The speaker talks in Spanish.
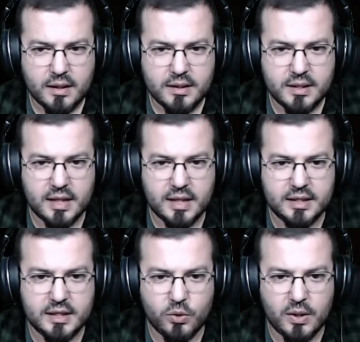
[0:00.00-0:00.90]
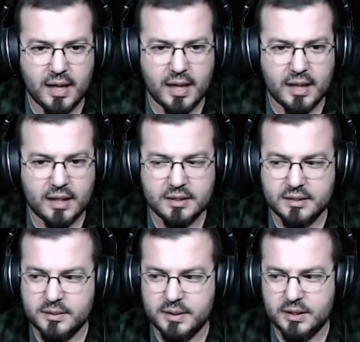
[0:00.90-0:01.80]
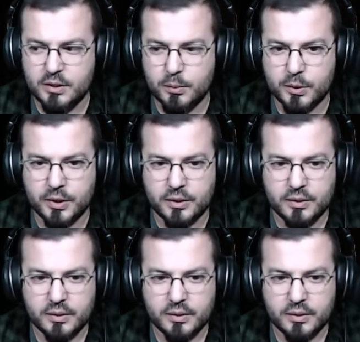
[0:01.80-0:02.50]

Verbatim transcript: Se necesita una daga. ¿Ves? No puedo.